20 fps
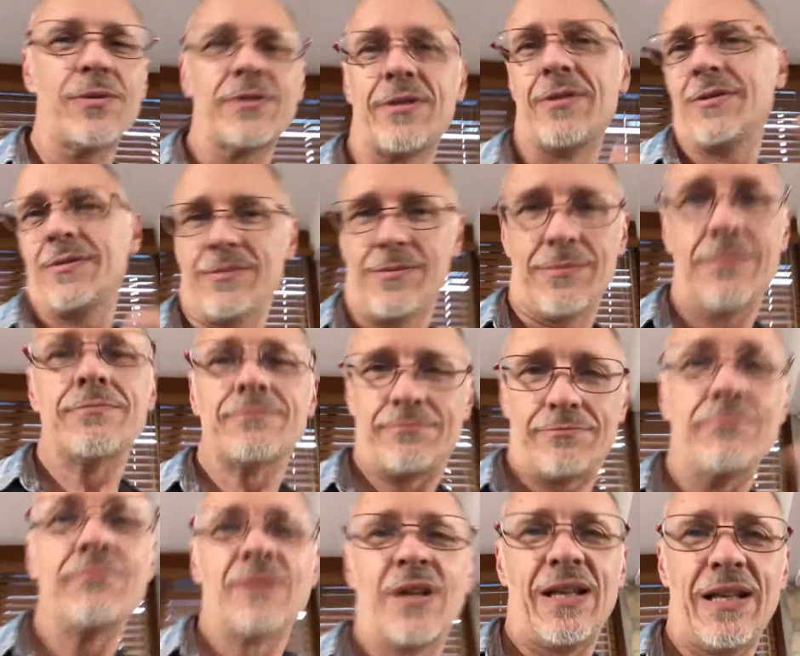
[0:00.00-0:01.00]
qu'il
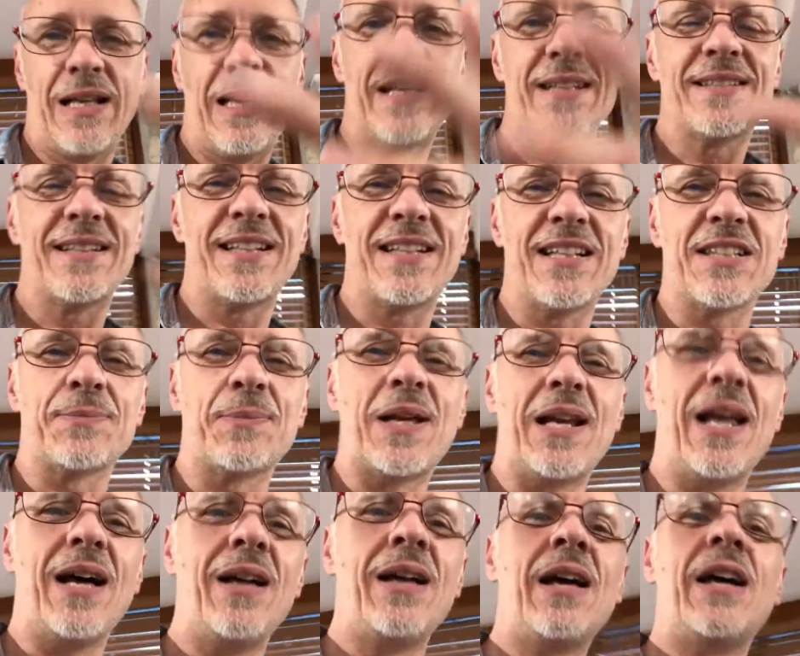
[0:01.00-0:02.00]
y a cet
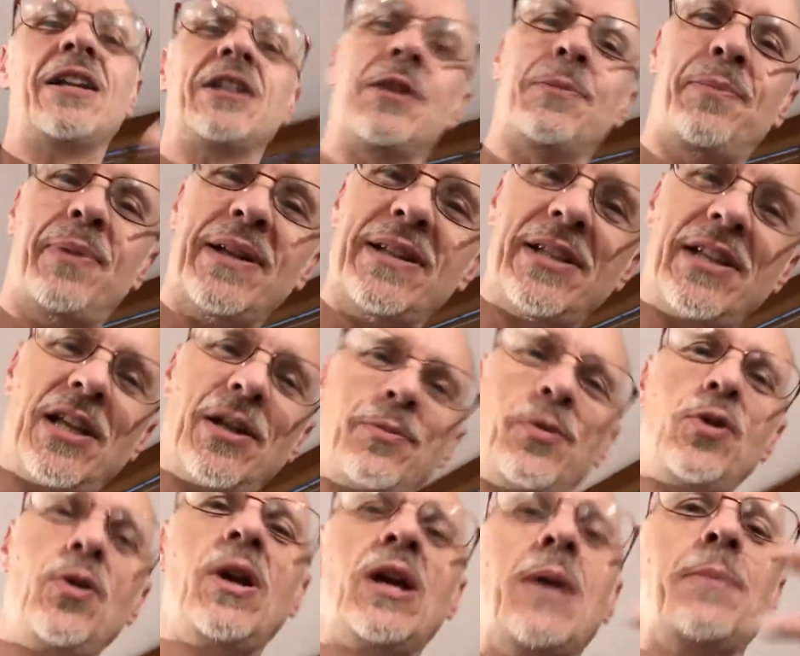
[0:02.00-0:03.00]
aspect-là de pas de
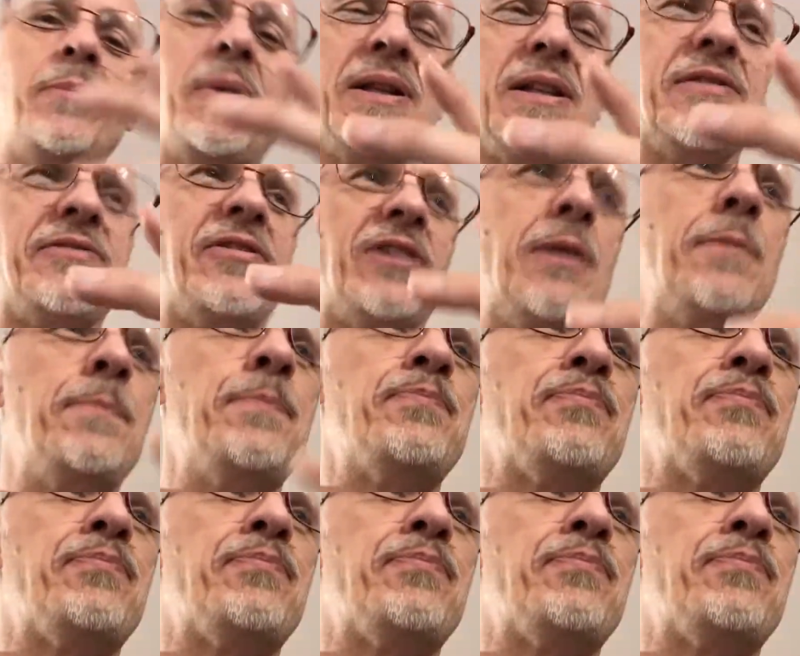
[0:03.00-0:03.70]
début, pas de fin.